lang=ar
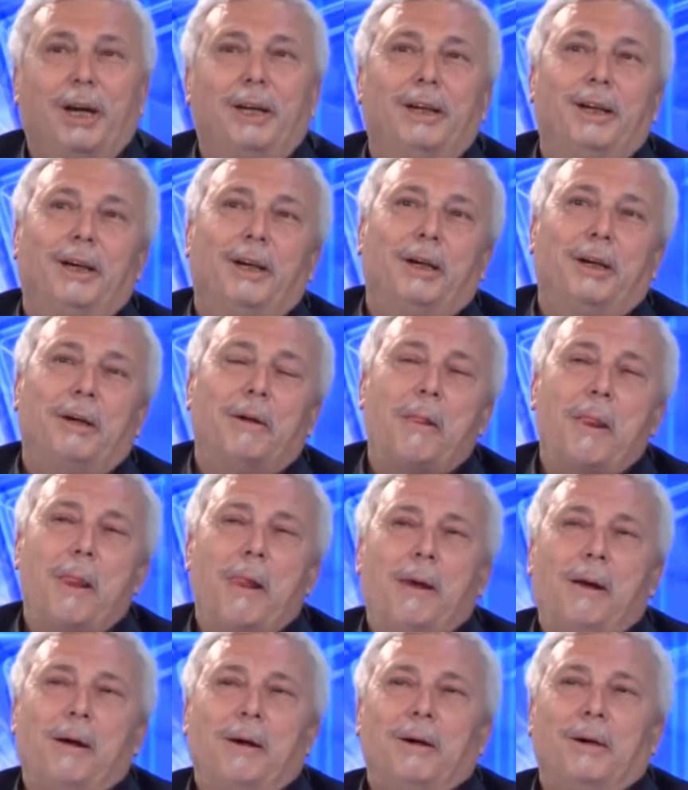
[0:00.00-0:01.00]
أنا
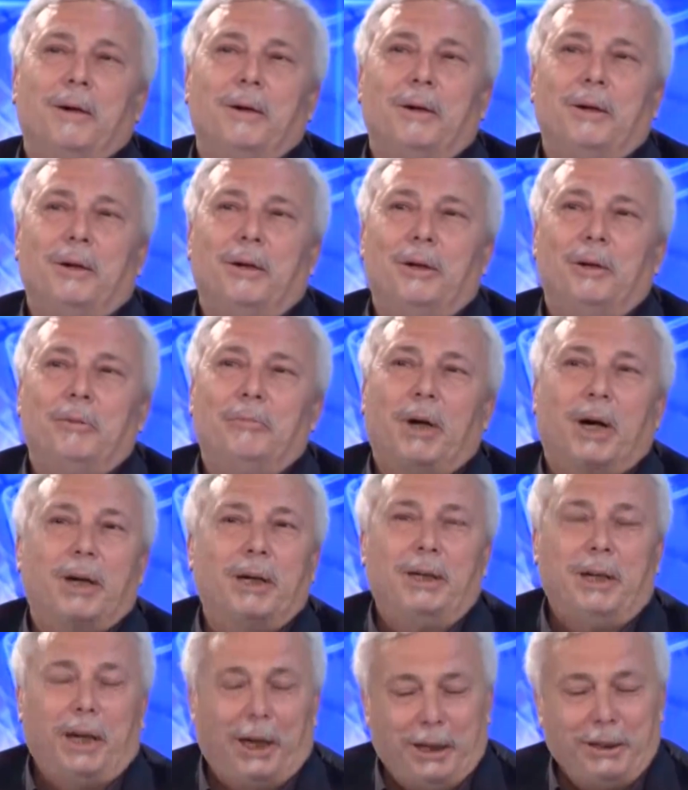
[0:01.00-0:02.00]
آه،
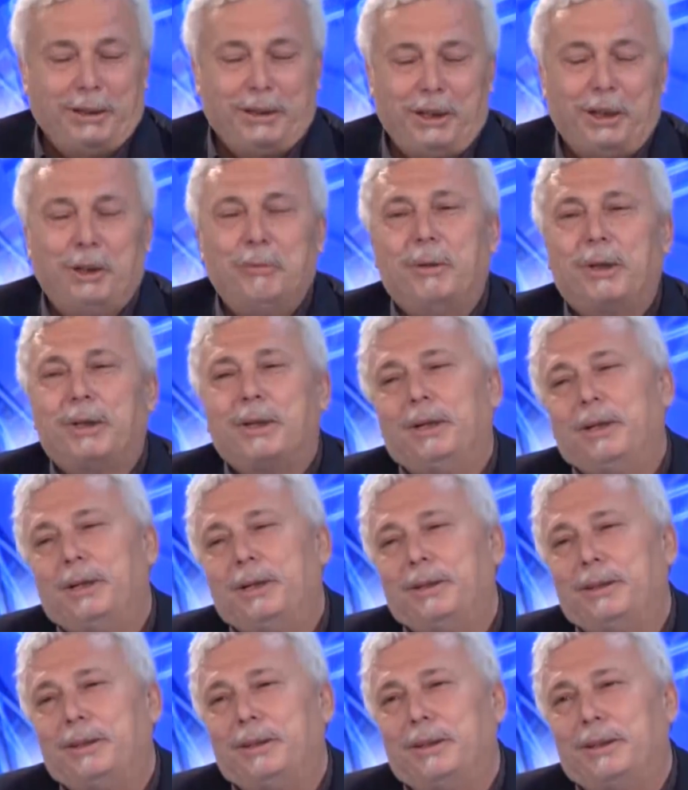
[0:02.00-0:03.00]
بقي عندي
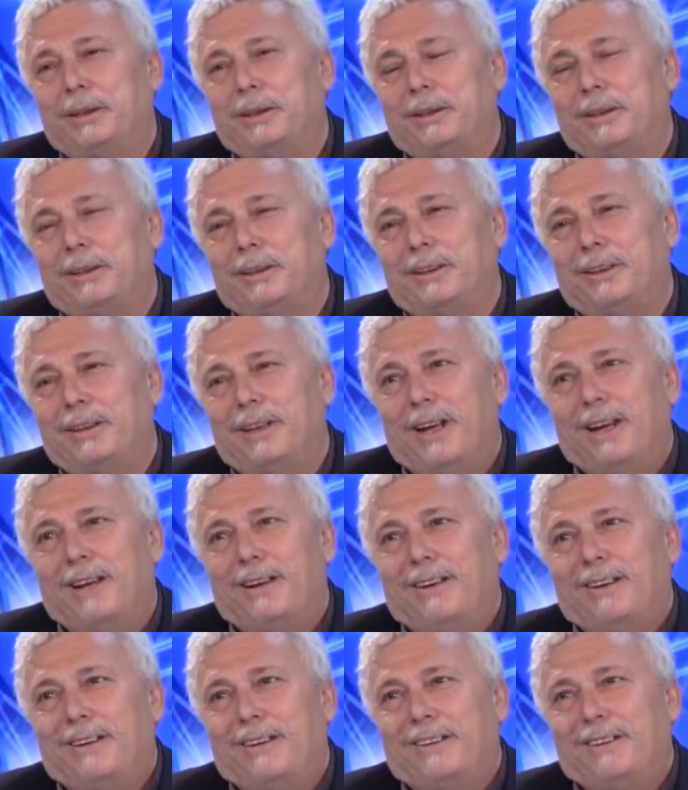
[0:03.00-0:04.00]
مثلا
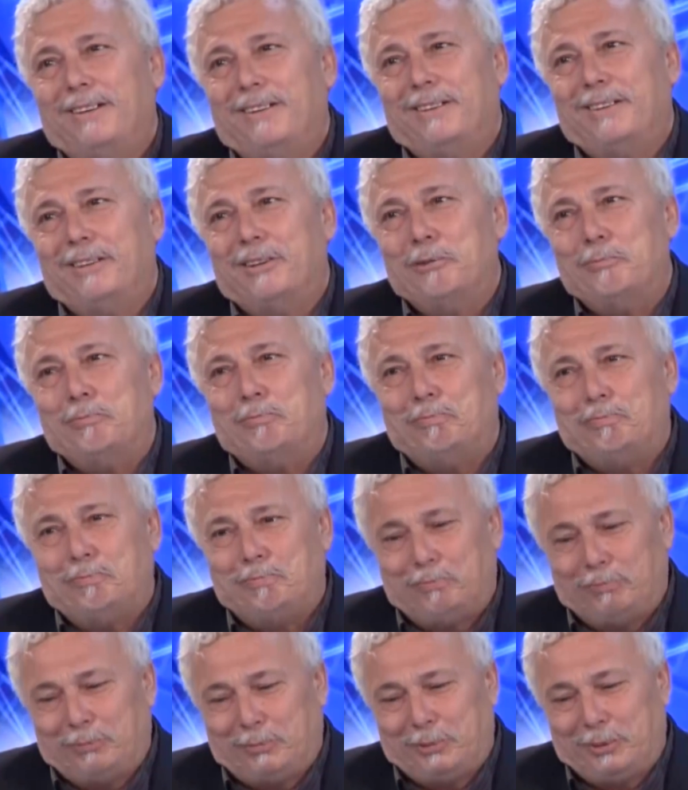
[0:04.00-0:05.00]
آه،
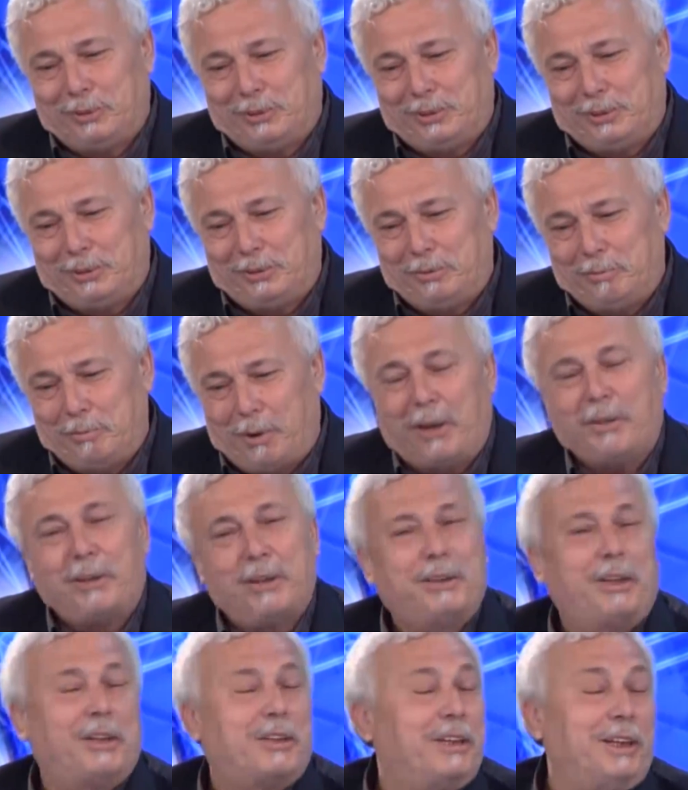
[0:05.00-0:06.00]
بعض
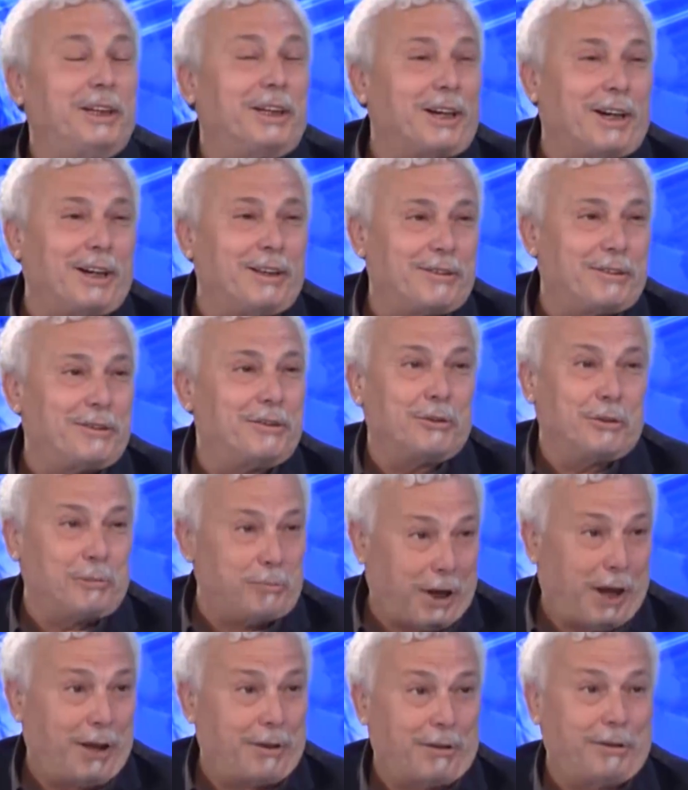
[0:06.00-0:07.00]
التذكيرات
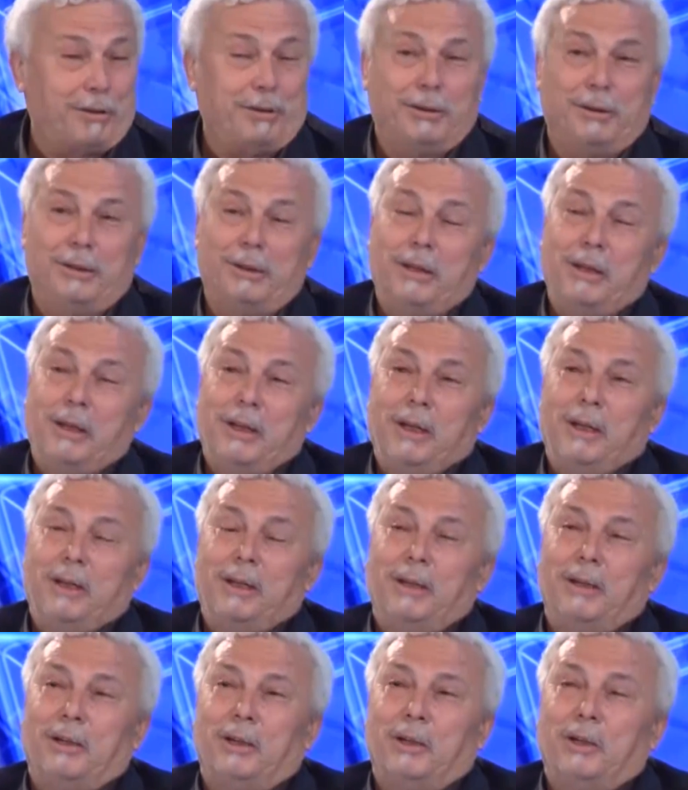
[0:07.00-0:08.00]
بعض
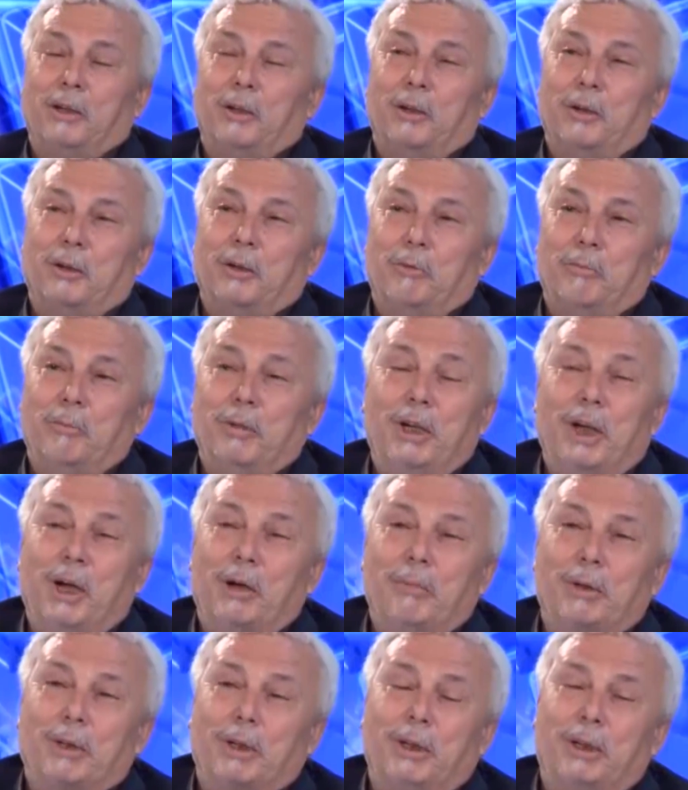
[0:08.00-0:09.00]
منها
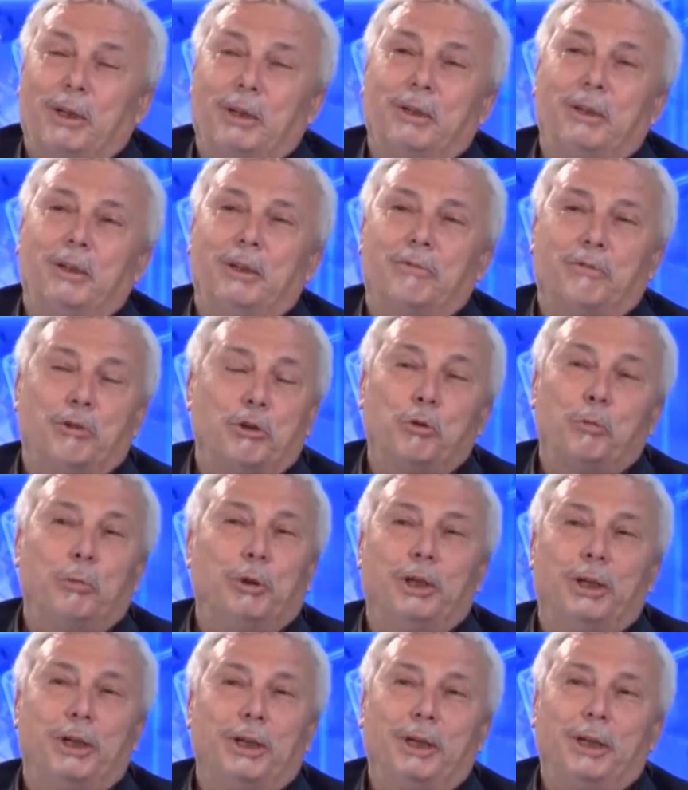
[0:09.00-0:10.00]
مثلا في يوم
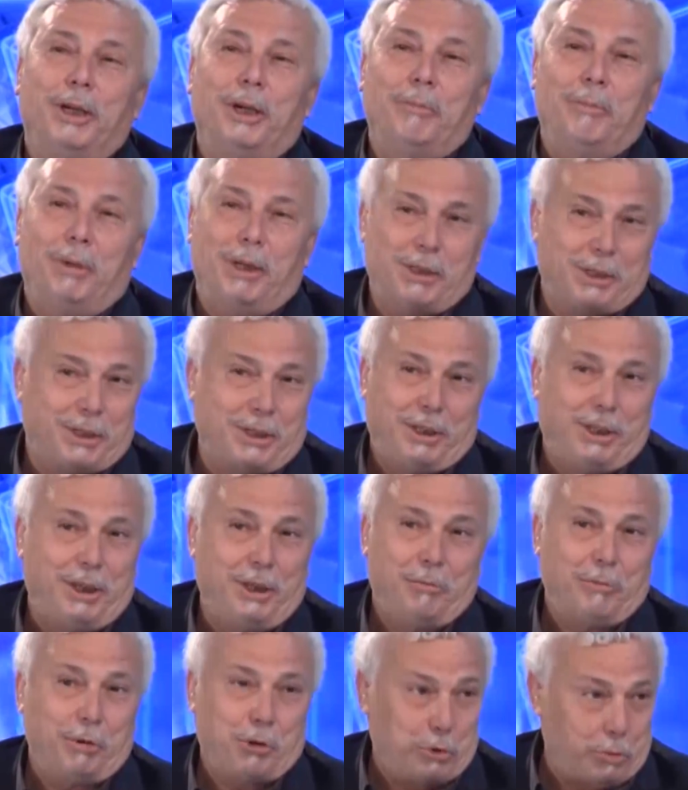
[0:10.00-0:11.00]
من الأيام عز
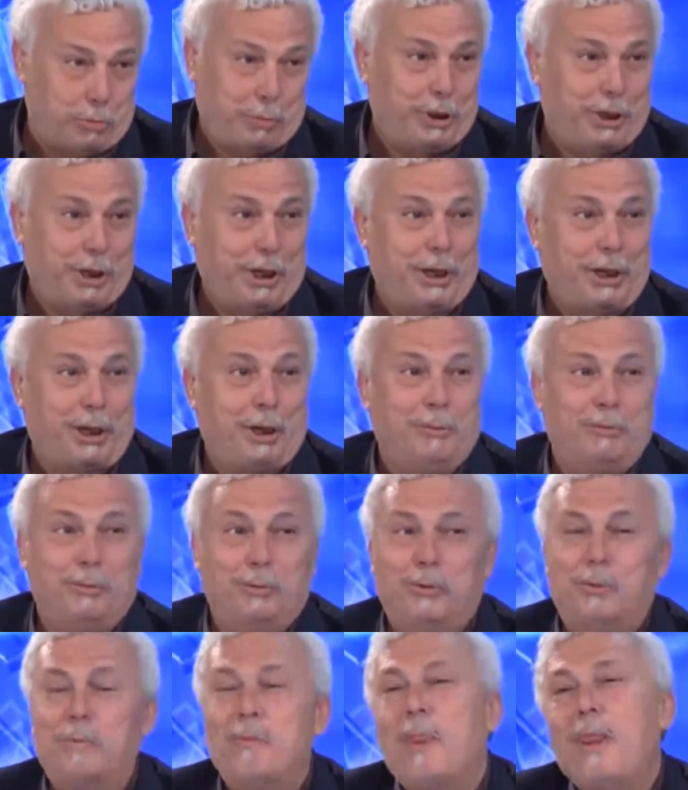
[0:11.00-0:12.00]
الدين مجوبي الله يرحمه